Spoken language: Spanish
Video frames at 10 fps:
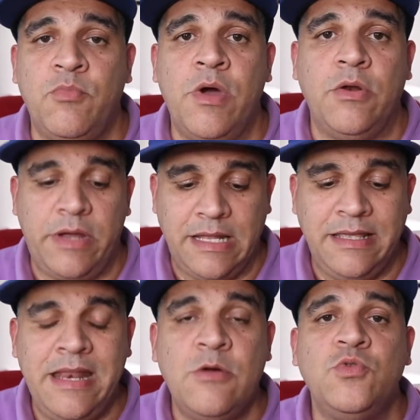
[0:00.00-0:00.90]
Bueno, que
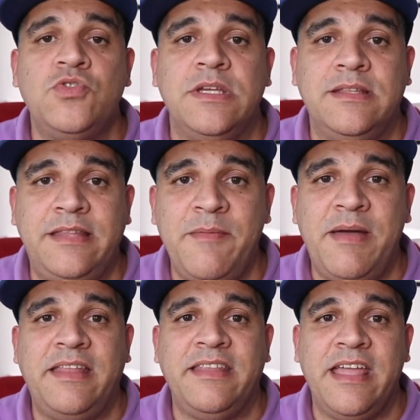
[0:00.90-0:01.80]
tiene un
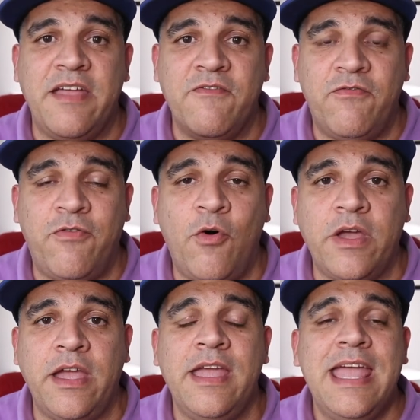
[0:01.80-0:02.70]
sistema de
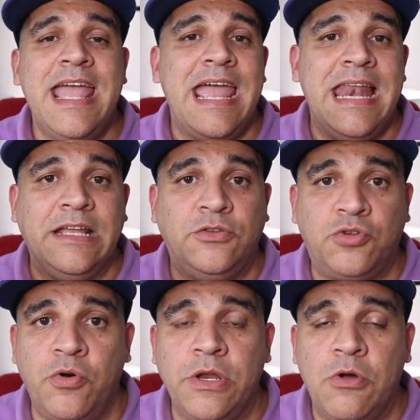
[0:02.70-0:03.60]
enfoque
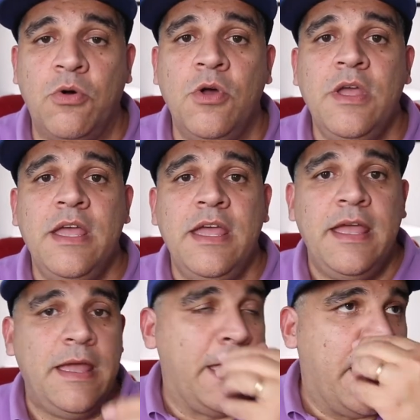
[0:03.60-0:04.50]
electrónico
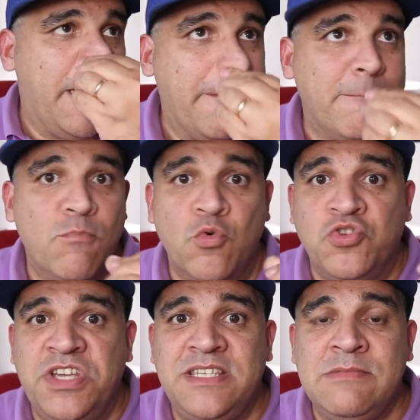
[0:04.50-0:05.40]
eh,
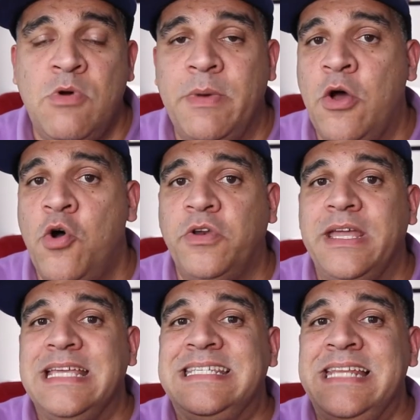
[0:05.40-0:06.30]
muchísimo mejor
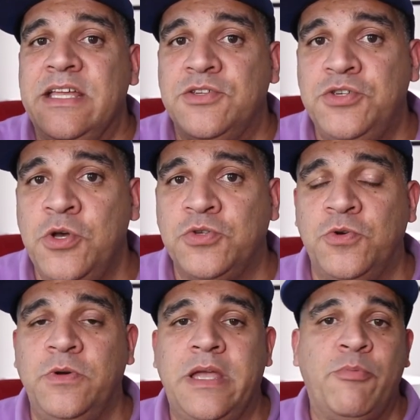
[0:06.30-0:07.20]
y
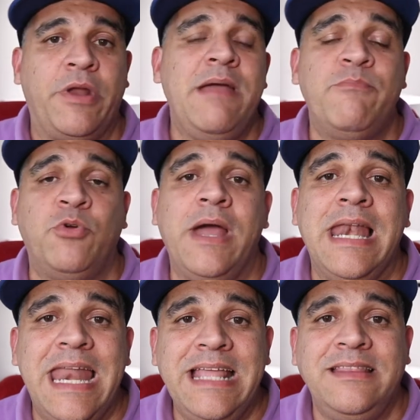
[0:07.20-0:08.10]
silencioso que, por ejemplo,
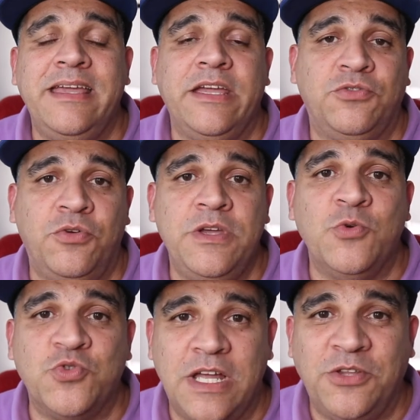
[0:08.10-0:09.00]
el lente que estoy
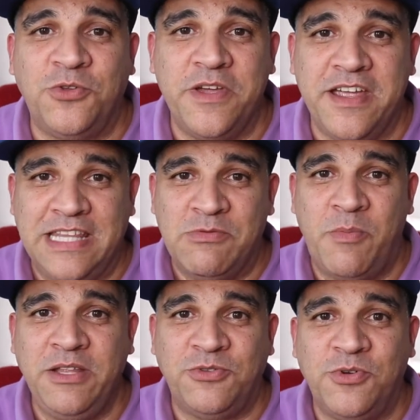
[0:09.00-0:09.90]
usando en este
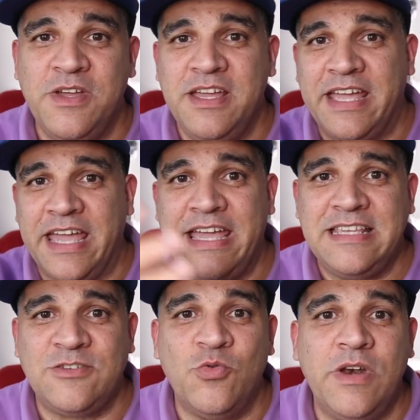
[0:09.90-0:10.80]
momento, que
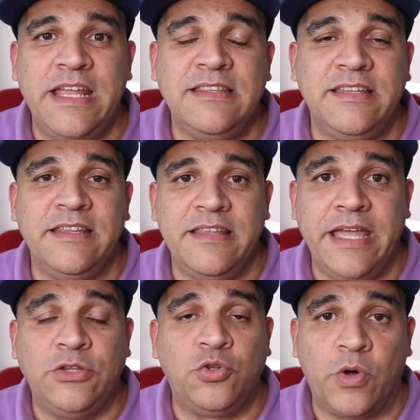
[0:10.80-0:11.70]
es un lente
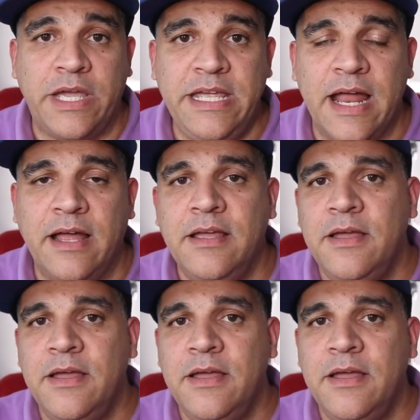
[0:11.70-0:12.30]
de toquina.